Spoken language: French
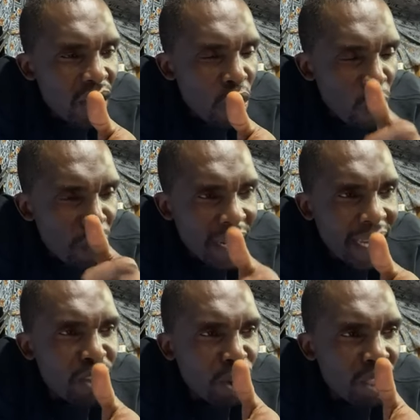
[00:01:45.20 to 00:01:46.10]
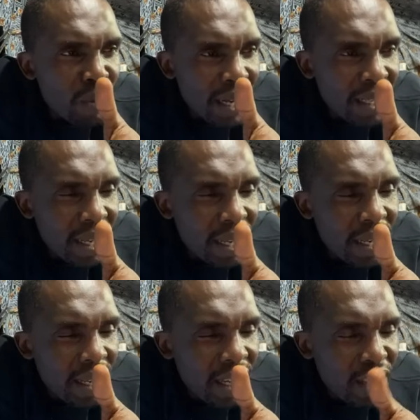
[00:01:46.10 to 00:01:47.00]
Au Bénin, ils t'ont demandé,
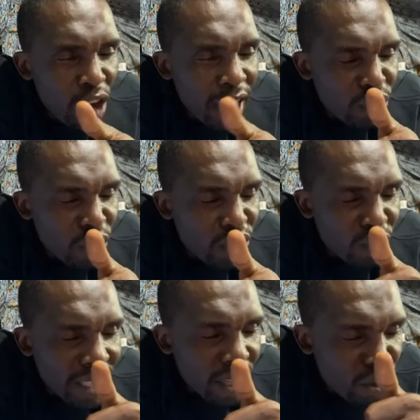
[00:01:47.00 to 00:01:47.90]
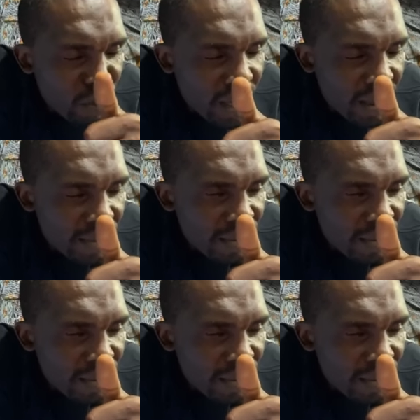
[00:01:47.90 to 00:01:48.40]
ils t'ont instruqué 60 000.